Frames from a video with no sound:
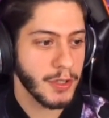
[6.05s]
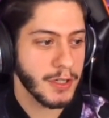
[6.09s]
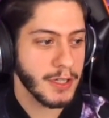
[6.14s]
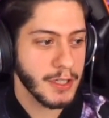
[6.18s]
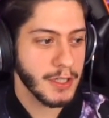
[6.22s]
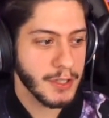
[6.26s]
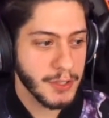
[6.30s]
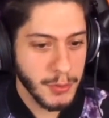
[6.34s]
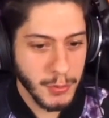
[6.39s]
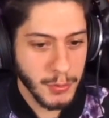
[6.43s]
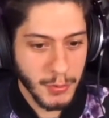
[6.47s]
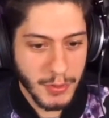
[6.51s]

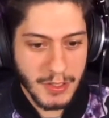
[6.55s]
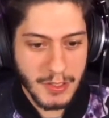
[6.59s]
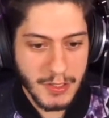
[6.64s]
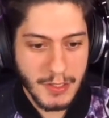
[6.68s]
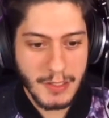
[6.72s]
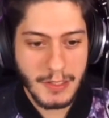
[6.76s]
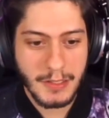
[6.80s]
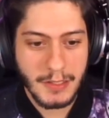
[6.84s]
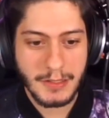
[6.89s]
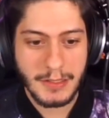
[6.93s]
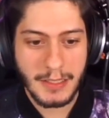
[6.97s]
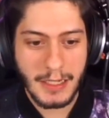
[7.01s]

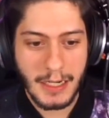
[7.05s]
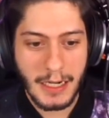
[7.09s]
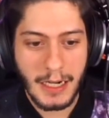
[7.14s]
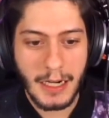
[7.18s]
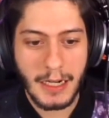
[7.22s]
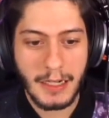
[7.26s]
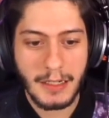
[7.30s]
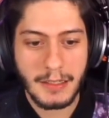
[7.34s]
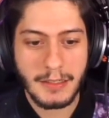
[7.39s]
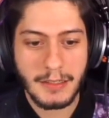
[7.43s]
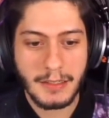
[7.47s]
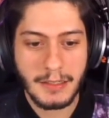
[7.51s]
racchiusi
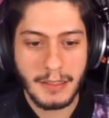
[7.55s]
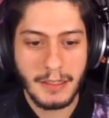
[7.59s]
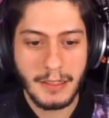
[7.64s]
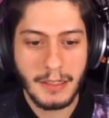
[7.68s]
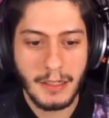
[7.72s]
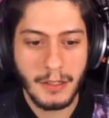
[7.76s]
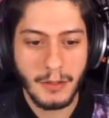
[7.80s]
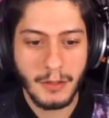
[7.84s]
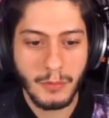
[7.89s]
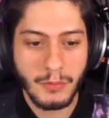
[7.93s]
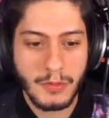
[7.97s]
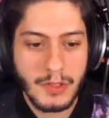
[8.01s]
tra
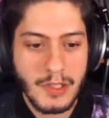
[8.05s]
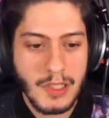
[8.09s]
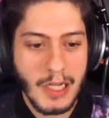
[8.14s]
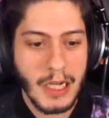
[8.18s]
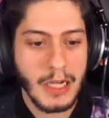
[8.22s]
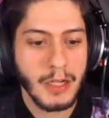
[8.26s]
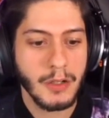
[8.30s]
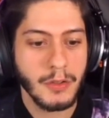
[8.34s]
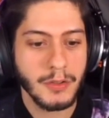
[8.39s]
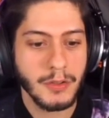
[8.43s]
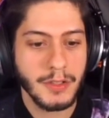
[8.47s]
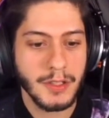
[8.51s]
eh, un
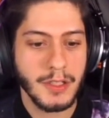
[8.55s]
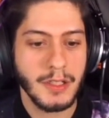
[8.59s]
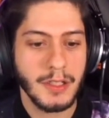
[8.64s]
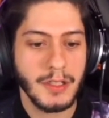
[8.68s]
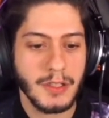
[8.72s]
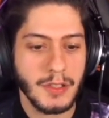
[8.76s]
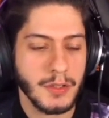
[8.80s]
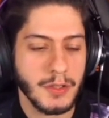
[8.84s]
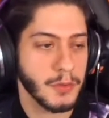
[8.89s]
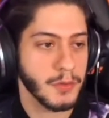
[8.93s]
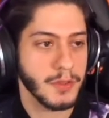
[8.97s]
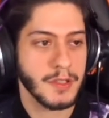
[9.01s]
sacco di
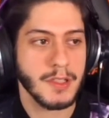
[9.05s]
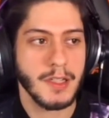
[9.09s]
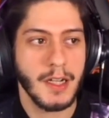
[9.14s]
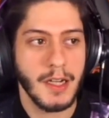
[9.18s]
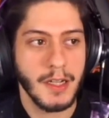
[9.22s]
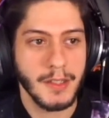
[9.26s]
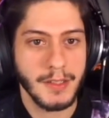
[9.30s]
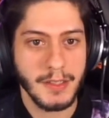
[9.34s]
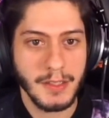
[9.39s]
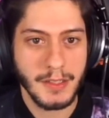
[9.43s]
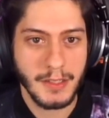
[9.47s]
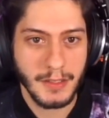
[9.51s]

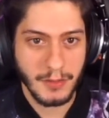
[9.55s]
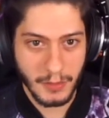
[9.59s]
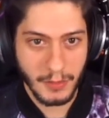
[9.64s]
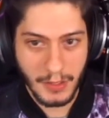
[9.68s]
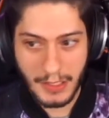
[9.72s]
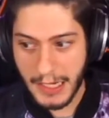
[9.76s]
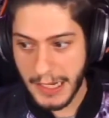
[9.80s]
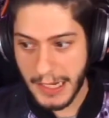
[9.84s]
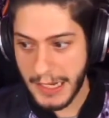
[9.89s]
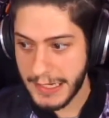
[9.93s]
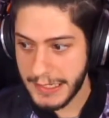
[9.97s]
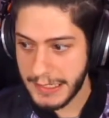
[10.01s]
stronzate,
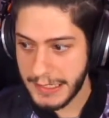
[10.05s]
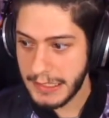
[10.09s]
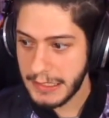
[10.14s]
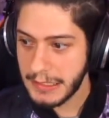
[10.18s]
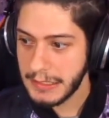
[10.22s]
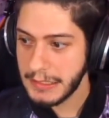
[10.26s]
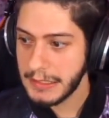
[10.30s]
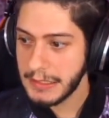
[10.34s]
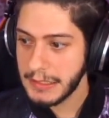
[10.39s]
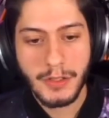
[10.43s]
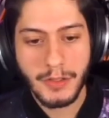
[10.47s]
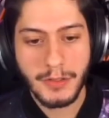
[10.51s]
ok?
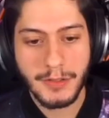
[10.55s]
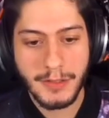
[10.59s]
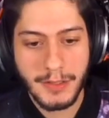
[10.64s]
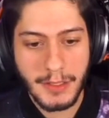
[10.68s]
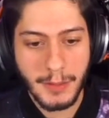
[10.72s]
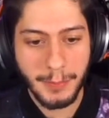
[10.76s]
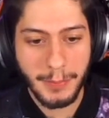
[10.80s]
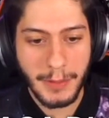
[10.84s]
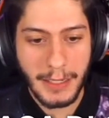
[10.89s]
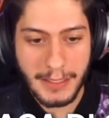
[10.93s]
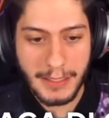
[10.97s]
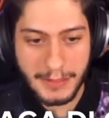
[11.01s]
Sono
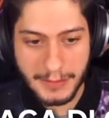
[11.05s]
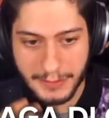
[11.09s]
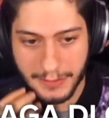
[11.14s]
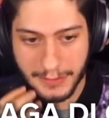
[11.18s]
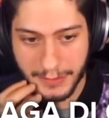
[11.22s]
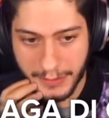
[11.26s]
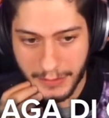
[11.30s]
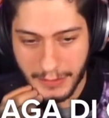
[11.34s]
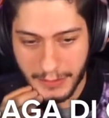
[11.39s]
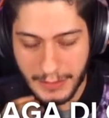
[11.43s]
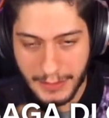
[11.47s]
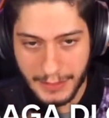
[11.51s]
delle
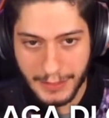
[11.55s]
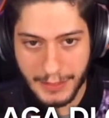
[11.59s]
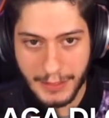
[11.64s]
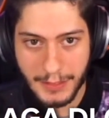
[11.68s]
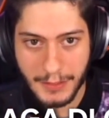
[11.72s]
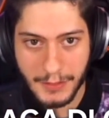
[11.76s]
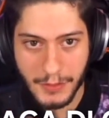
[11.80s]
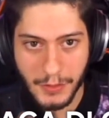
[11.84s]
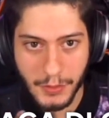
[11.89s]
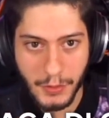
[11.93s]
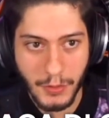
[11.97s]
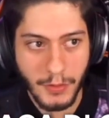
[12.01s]
parti
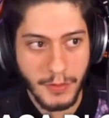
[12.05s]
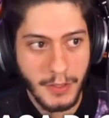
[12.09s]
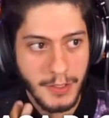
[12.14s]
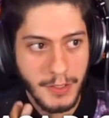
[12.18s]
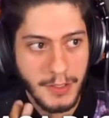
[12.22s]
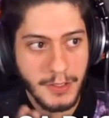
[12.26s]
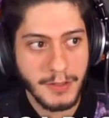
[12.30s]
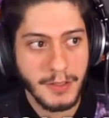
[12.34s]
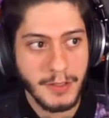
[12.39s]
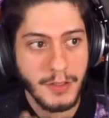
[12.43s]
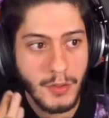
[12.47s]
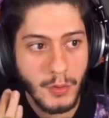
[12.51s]
che sono
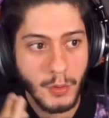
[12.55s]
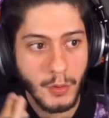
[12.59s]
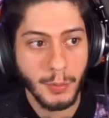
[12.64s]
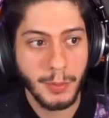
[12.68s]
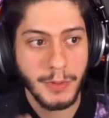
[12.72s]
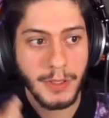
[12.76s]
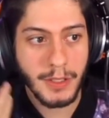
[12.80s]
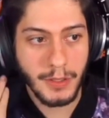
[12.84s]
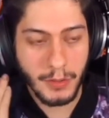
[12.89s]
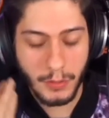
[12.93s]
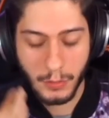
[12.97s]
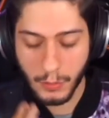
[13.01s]
veramente
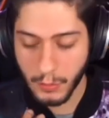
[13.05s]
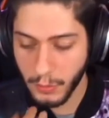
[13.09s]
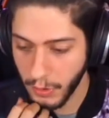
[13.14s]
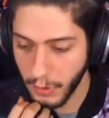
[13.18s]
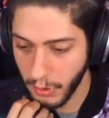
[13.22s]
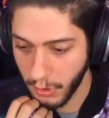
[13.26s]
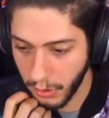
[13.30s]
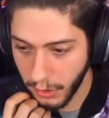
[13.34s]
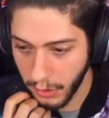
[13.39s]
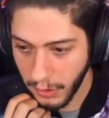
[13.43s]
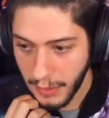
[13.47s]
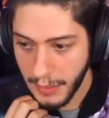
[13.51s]
stupide in
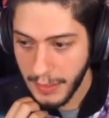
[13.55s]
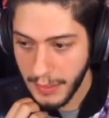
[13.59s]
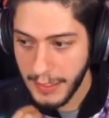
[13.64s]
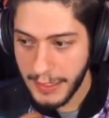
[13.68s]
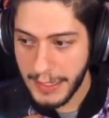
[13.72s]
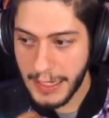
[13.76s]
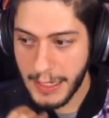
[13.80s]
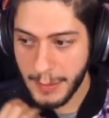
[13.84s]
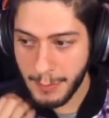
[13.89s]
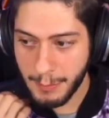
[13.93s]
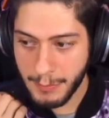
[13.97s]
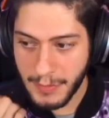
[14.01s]
culo
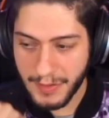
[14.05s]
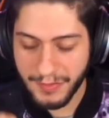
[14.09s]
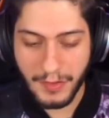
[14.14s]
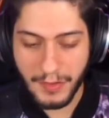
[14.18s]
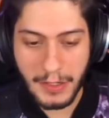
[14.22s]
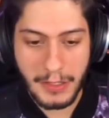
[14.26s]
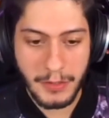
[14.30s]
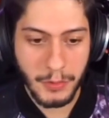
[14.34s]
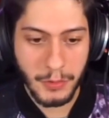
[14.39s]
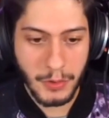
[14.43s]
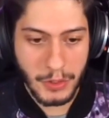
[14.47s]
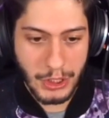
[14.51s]
e mi
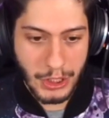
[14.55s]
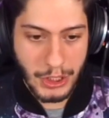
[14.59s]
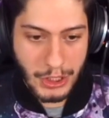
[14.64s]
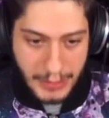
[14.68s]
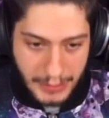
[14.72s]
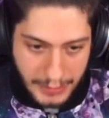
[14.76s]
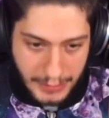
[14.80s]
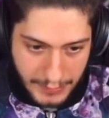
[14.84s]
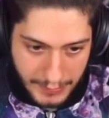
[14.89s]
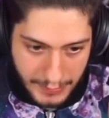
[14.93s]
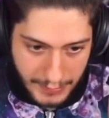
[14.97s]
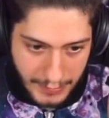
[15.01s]
fanno
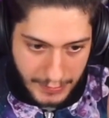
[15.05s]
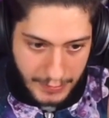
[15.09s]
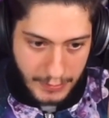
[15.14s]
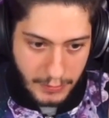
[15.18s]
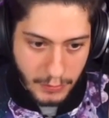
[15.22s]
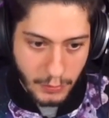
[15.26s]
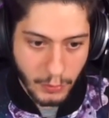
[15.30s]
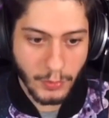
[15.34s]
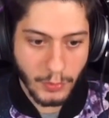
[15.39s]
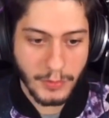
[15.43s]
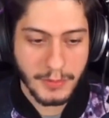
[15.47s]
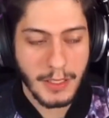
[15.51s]

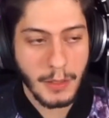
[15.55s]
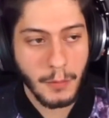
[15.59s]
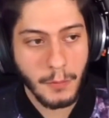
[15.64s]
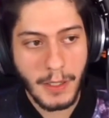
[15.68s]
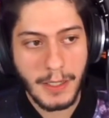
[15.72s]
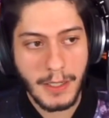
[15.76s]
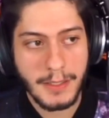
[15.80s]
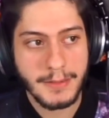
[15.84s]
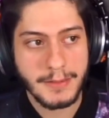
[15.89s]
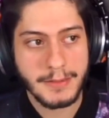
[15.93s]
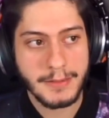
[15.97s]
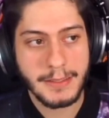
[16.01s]
scendere tutta
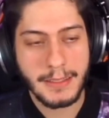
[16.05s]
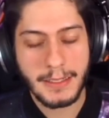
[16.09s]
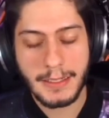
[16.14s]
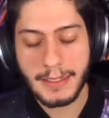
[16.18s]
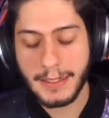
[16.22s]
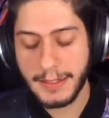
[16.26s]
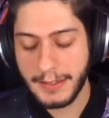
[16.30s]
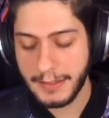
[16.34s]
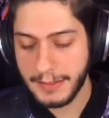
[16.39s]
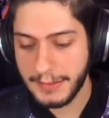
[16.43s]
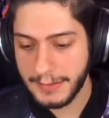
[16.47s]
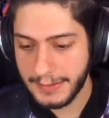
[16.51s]

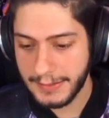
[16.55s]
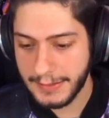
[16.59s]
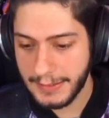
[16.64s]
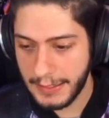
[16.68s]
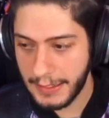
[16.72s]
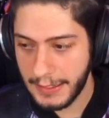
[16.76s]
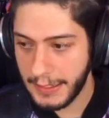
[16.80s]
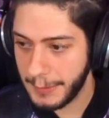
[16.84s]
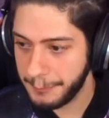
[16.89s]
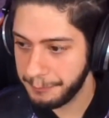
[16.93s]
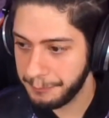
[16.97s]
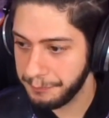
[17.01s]
quanta
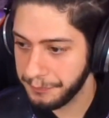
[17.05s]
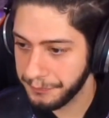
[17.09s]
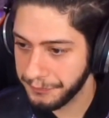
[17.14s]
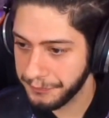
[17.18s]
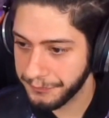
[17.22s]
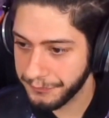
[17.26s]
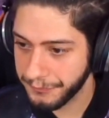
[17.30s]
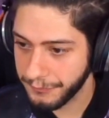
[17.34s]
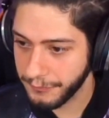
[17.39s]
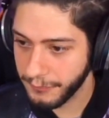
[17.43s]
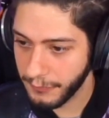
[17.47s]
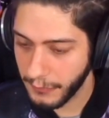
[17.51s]
la mh,
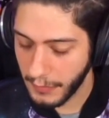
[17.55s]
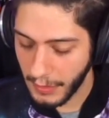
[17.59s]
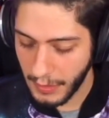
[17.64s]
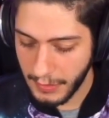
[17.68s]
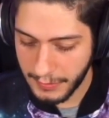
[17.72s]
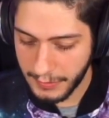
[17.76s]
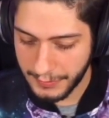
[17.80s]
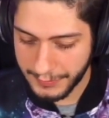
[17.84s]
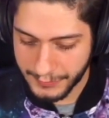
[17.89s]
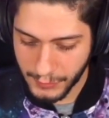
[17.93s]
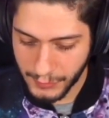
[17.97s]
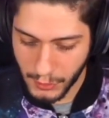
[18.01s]

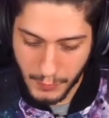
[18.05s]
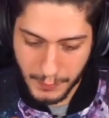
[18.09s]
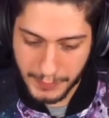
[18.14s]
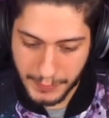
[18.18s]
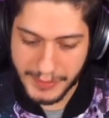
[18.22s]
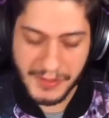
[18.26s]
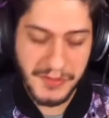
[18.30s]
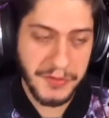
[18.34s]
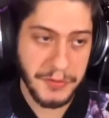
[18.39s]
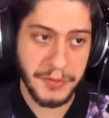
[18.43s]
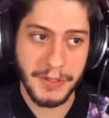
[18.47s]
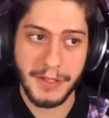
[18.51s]
mm,
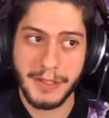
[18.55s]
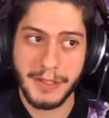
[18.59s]
sospensione